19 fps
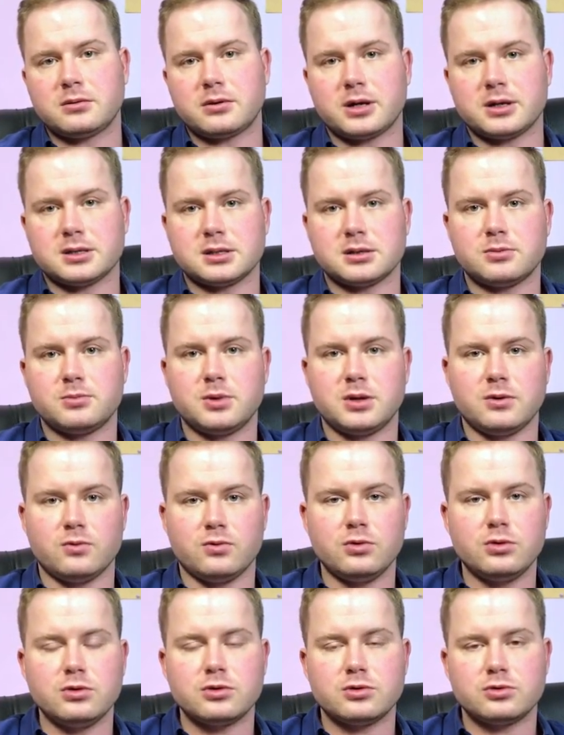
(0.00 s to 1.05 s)
в разных
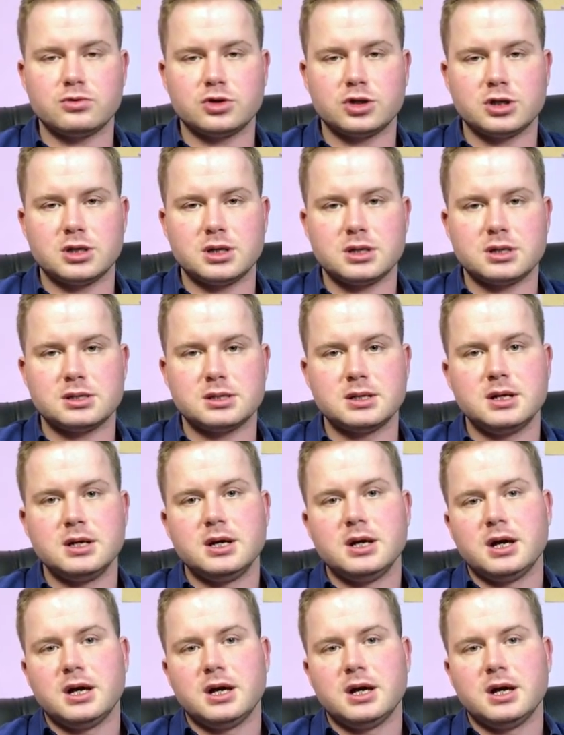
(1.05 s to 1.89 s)
переводах уже есть,